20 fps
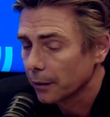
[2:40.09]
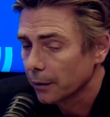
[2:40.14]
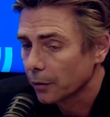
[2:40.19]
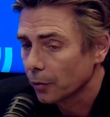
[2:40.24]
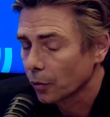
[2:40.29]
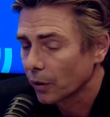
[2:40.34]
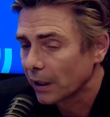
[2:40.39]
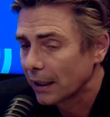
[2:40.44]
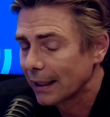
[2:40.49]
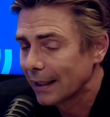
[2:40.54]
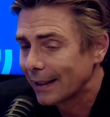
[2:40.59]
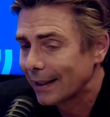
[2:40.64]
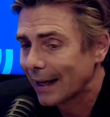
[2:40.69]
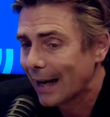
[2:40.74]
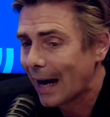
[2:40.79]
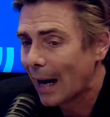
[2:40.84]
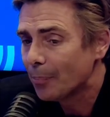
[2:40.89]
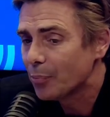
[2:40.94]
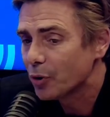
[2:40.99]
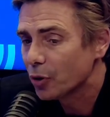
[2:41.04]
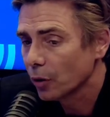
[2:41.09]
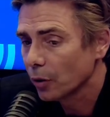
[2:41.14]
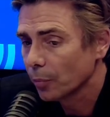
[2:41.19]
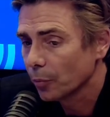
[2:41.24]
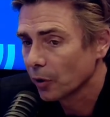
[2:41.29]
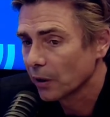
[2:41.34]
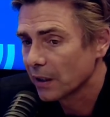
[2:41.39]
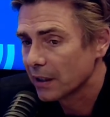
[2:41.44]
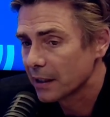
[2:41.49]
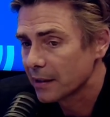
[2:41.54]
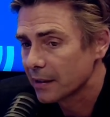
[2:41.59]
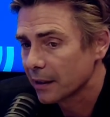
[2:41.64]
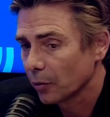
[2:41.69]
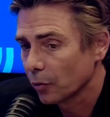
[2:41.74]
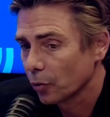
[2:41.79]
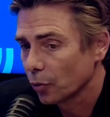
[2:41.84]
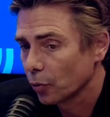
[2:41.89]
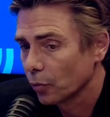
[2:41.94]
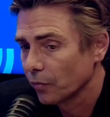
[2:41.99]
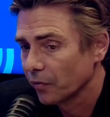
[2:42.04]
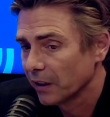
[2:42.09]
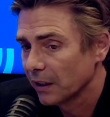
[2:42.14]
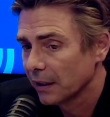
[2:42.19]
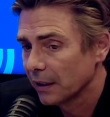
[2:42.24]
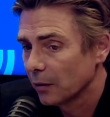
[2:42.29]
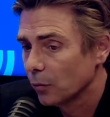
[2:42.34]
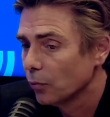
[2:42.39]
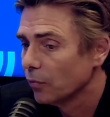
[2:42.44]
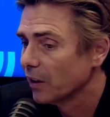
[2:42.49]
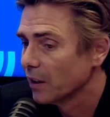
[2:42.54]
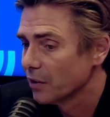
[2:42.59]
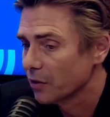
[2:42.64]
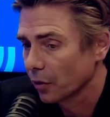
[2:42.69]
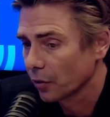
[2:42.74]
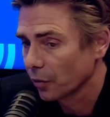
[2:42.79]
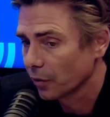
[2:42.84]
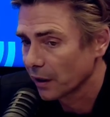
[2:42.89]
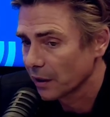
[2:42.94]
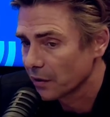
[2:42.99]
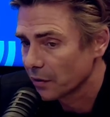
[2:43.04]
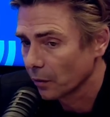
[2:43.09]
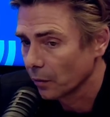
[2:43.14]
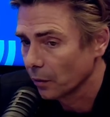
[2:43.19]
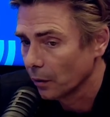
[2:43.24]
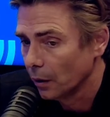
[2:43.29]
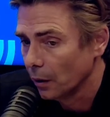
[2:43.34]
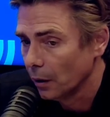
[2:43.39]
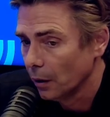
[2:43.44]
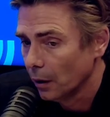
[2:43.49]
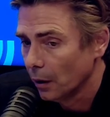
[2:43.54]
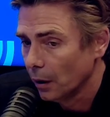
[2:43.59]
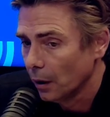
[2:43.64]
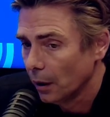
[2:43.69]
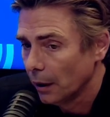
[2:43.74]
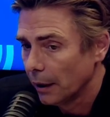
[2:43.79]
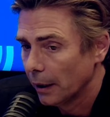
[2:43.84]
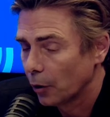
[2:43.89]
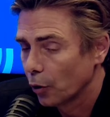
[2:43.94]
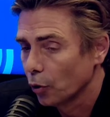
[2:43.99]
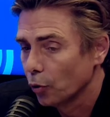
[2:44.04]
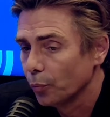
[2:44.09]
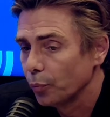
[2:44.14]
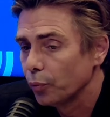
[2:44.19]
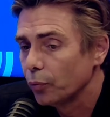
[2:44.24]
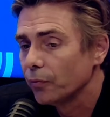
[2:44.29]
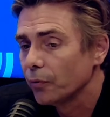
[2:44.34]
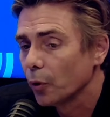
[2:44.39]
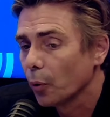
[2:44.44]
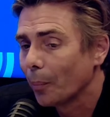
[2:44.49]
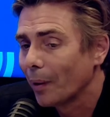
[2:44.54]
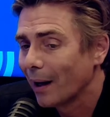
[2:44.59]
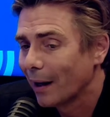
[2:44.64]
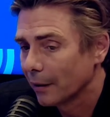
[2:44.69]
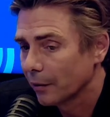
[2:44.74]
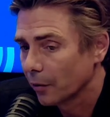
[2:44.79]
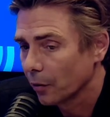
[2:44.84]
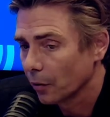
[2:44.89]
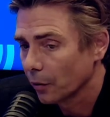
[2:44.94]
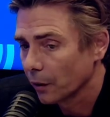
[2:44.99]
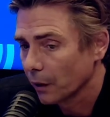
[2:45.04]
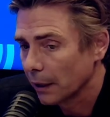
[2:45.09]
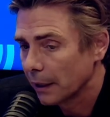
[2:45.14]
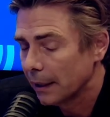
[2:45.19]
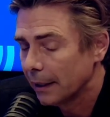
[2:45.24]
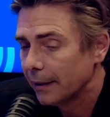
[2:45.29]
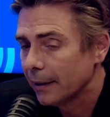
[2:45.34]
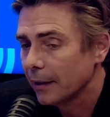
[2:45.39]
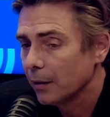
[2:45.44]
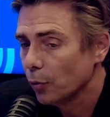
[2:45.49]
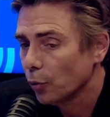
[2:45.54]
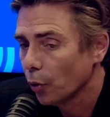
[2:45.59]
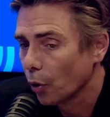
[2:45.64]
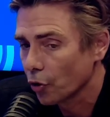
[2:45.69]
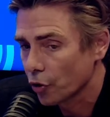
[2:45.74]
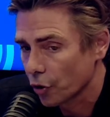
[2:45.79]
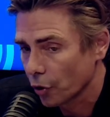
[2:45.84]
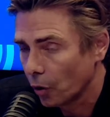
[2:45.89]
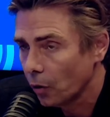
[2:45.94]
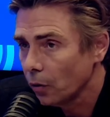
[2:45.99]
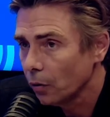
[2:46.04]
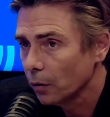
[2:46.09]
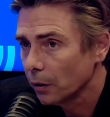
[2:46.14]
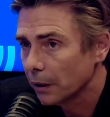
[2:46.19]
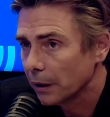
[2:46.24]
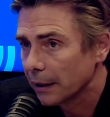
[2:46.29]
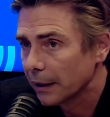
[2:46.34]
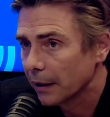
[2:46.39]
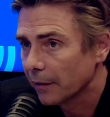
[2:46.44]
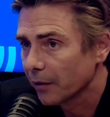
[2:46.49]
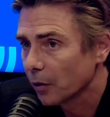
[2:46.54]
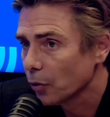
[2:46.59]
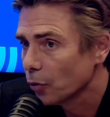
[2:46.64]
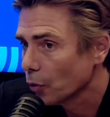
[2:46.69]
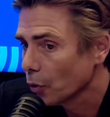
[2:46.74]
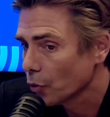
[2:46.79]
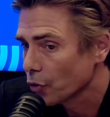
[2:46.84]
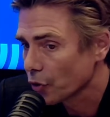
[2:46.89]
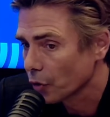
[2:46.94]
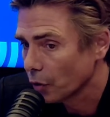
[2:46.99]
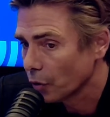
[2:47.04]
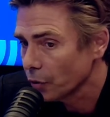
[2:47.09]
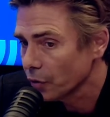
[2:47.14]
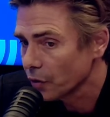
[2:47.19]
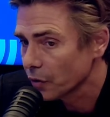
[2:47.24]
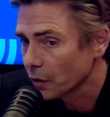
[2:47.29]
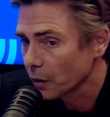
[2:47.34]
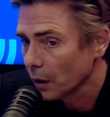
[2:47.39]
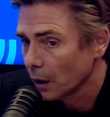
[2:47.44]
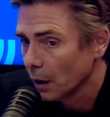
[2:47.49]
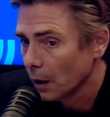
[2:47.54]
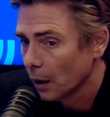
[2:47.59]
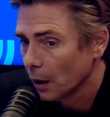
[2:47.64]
donc il était absolument nécessaire de trouver des nouvelles orientations et que nous ne pouvions pas attendre. Il était urgent il y avait une urgence.